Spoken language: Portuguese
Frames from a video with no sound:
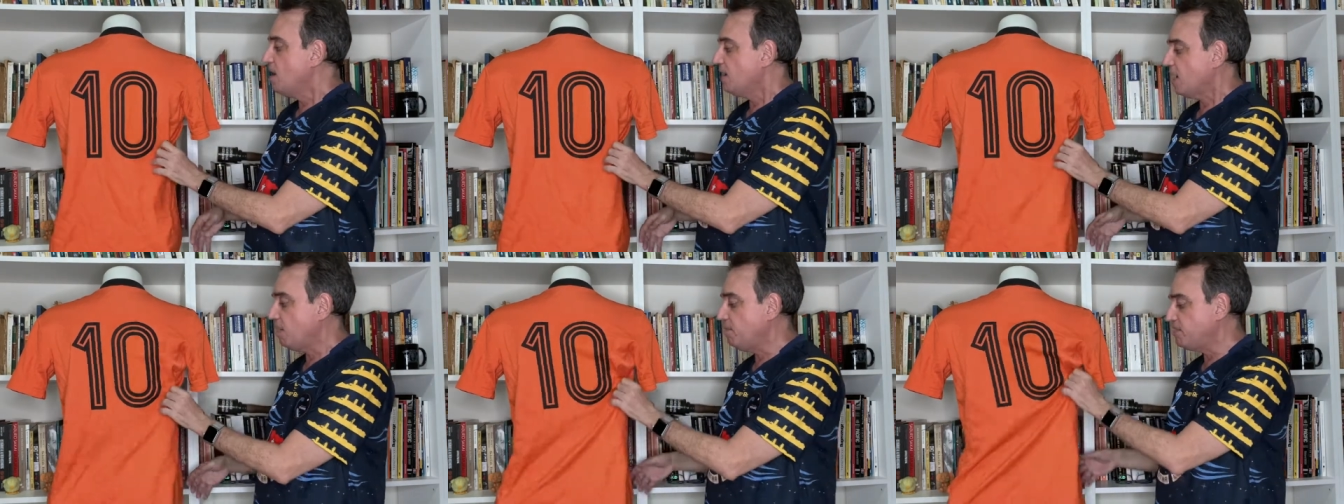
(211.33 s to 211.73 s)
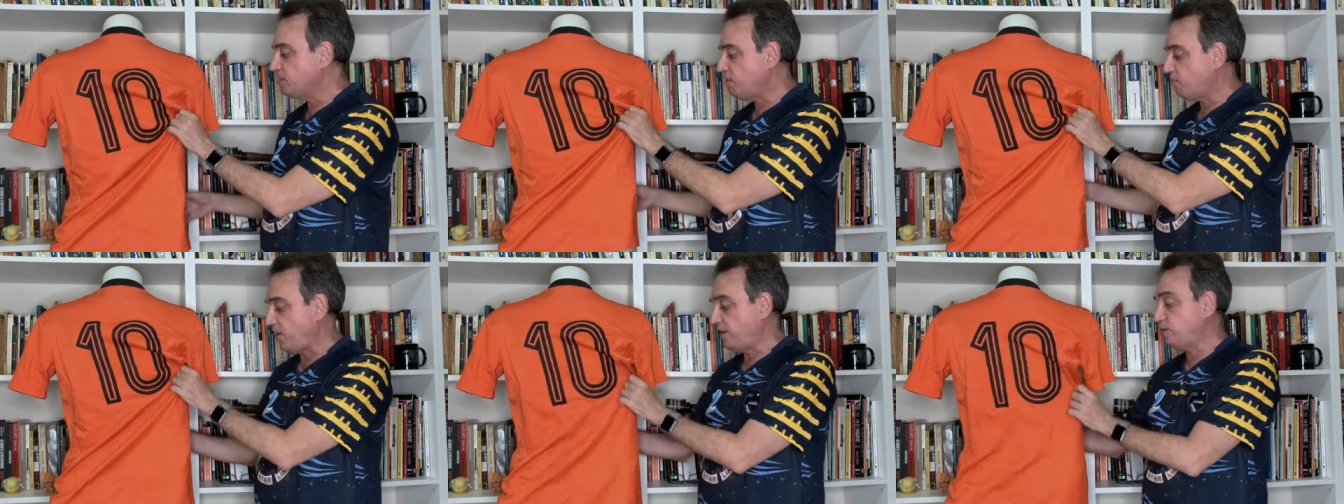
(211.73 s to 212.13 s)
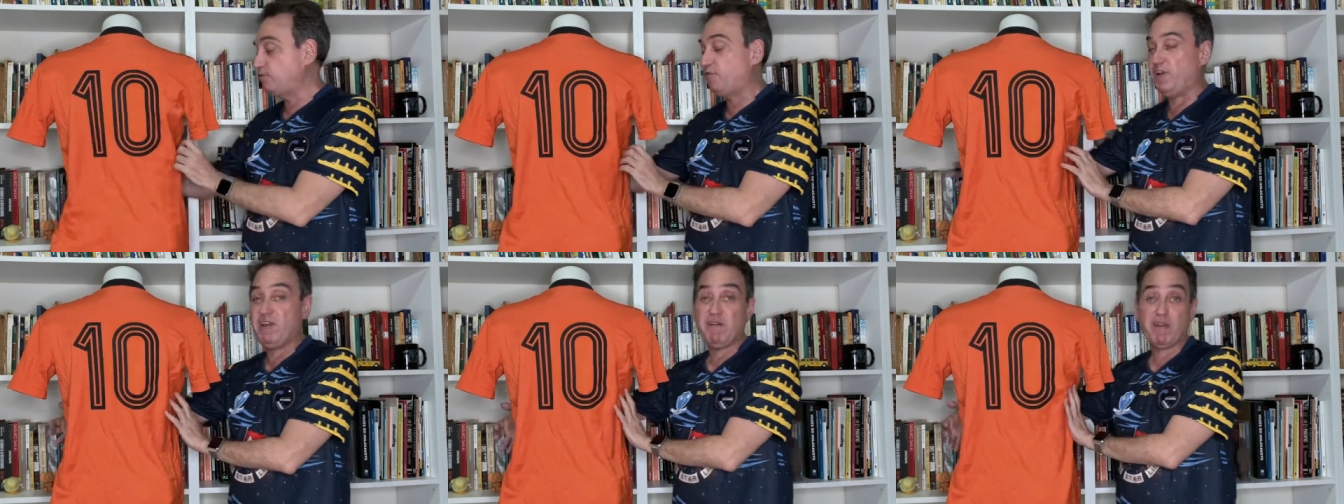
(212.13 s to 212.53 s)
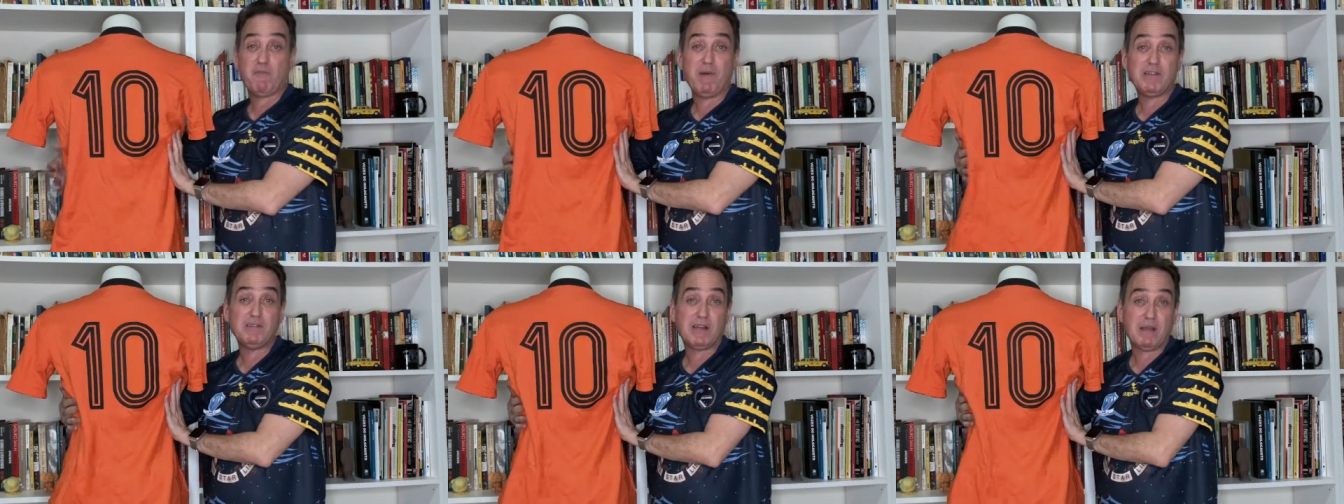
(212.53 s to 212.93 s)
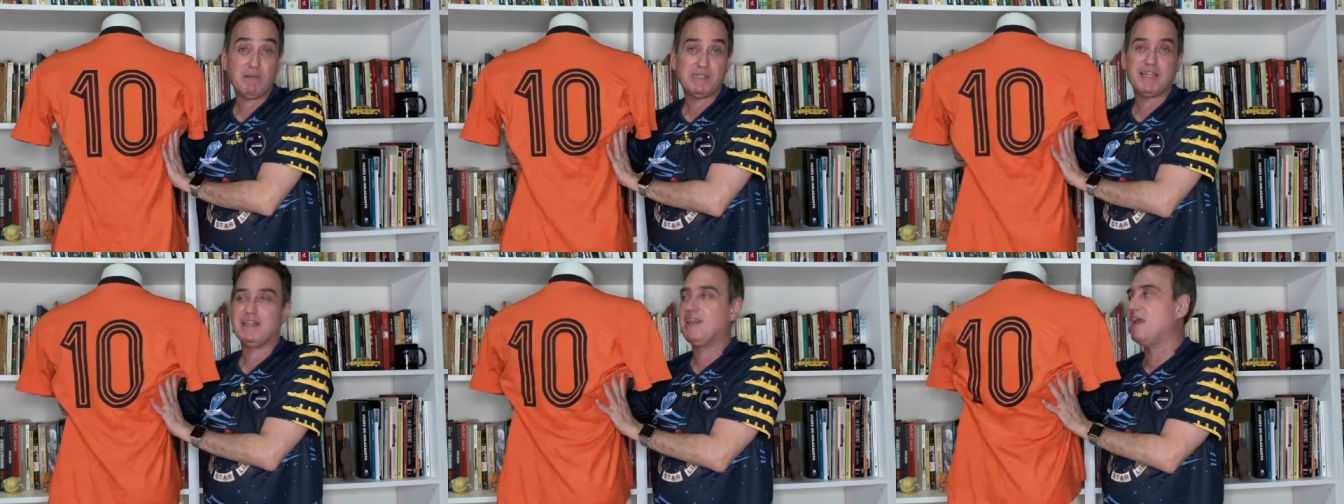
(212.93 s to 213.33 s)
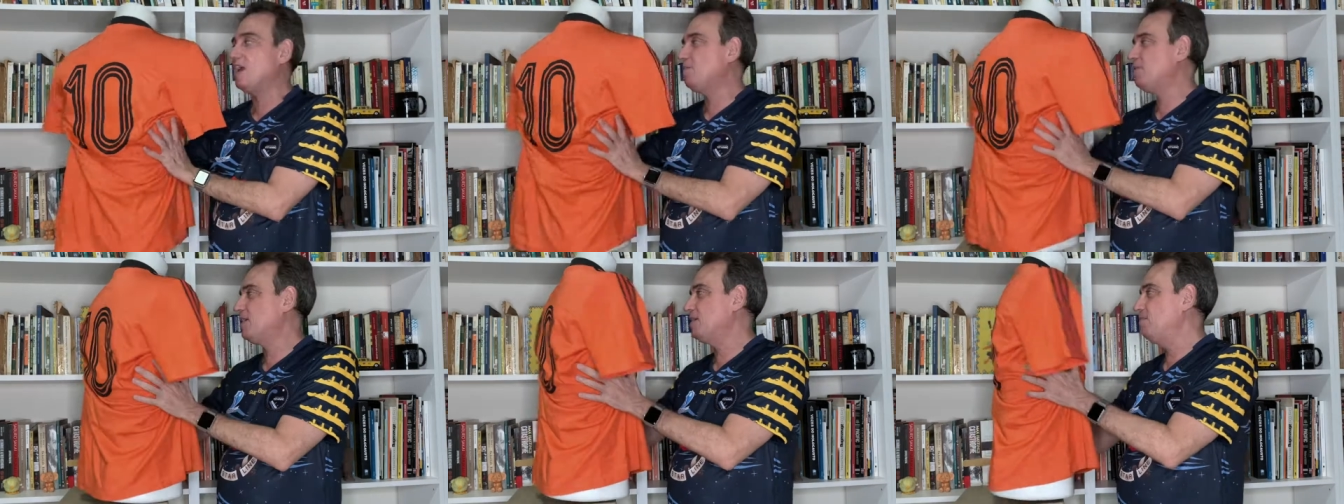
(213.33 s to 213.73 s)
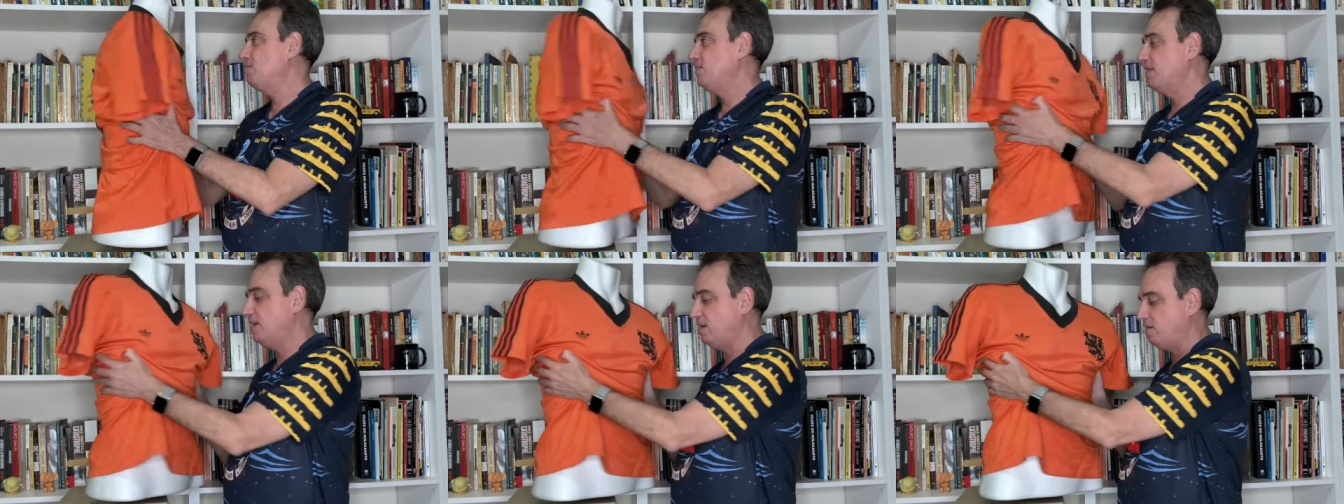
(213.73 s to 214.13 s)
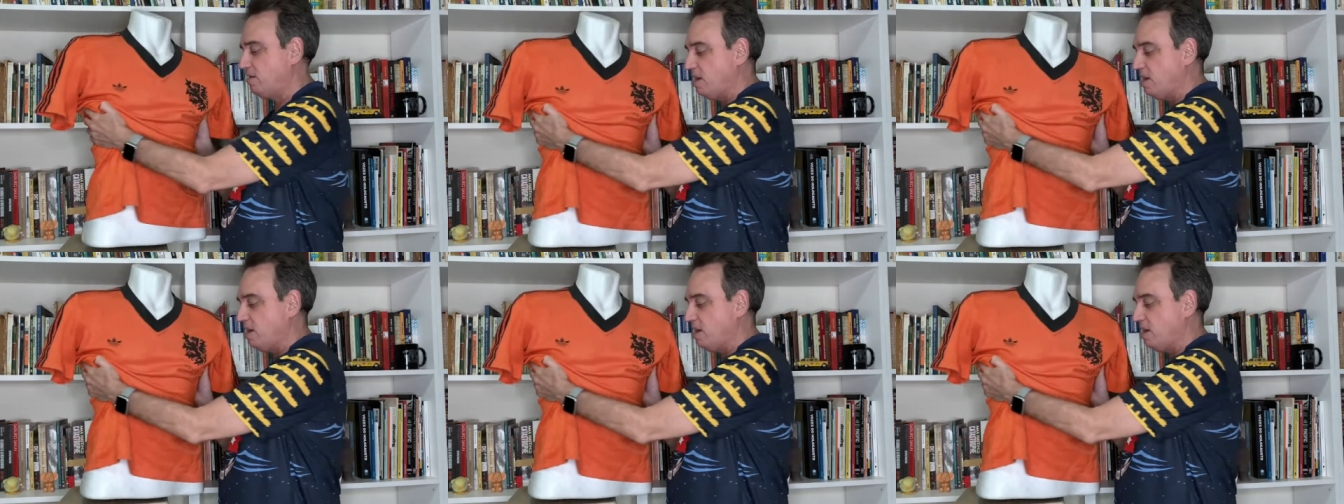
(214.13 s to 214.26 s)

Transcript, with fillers: Camisa que faz frio é quase uma camisa térmica, né?